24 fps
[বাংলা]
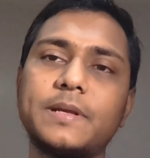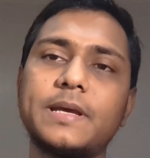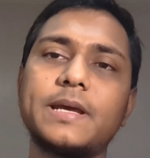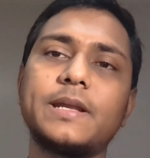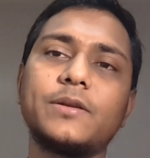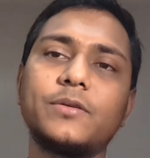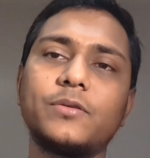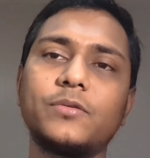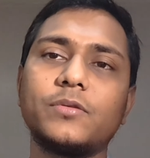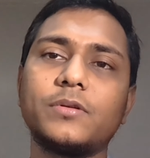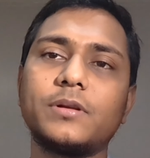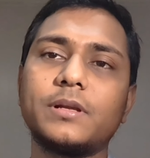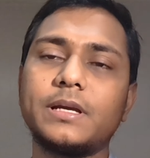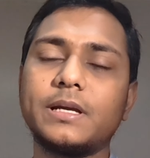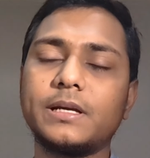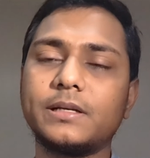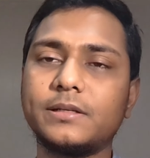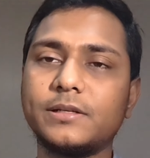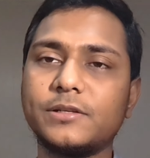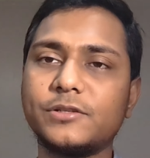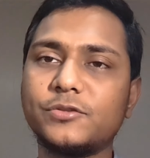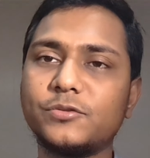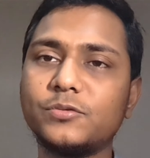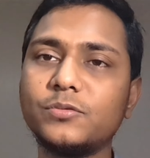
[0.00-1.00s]
প্ল্যান করা
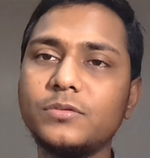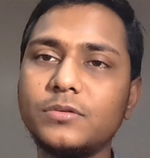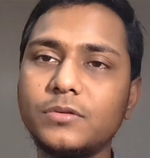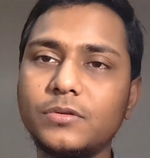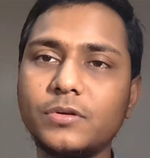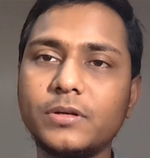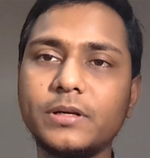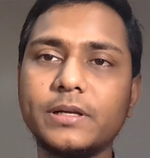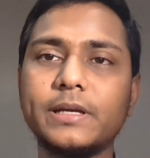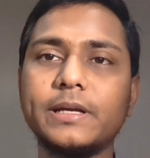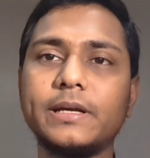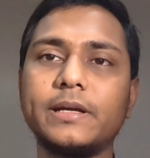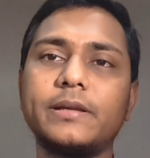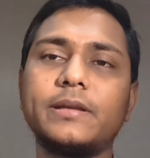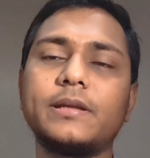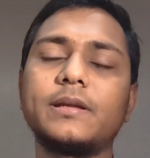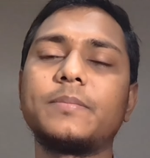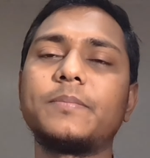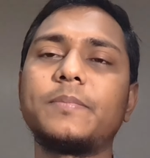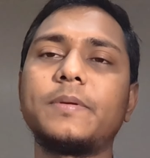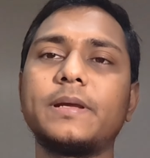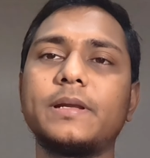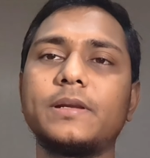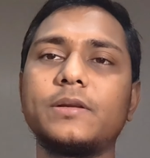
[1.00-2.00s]
একটা সুন্দর
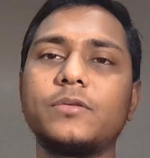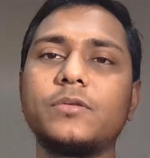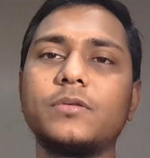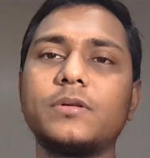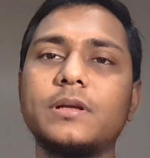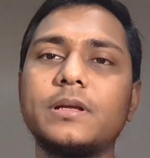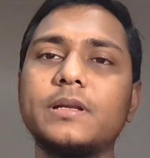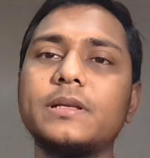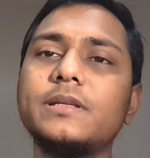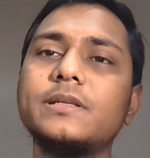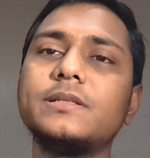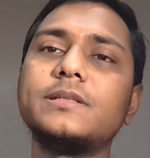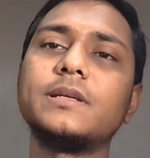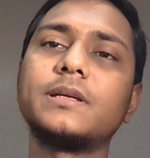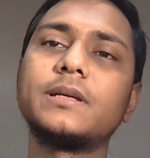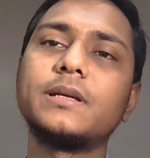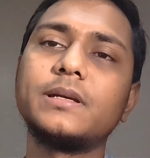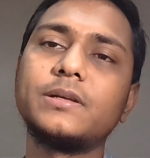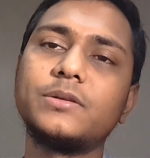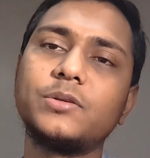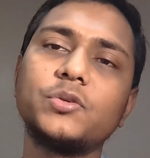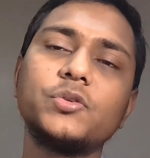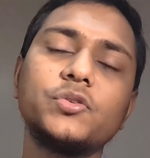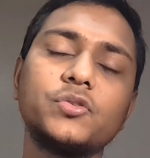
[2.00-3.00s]
ক্যারিয়ার প্ল্যান করা নিজেকে
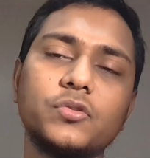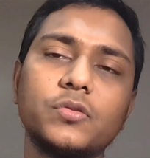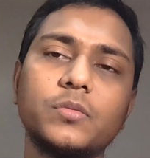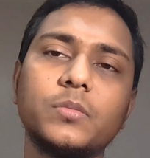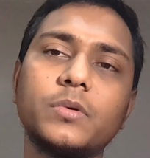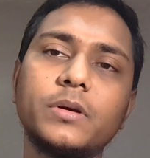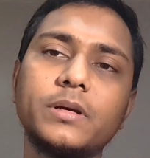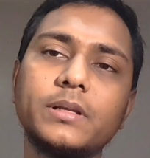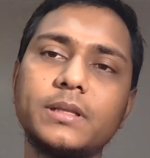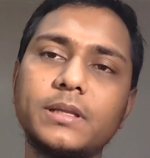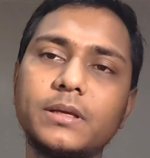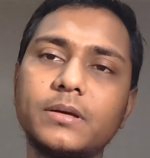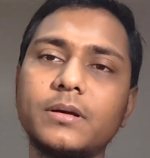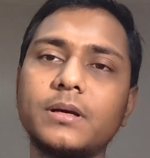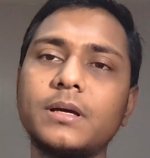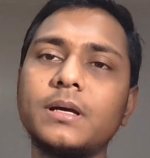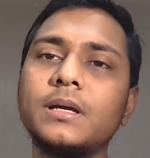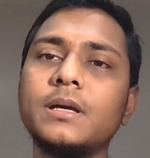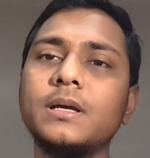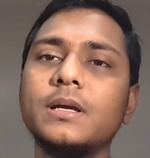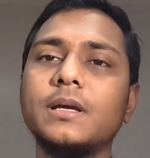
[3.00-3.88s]
একটু সময় দেওয়া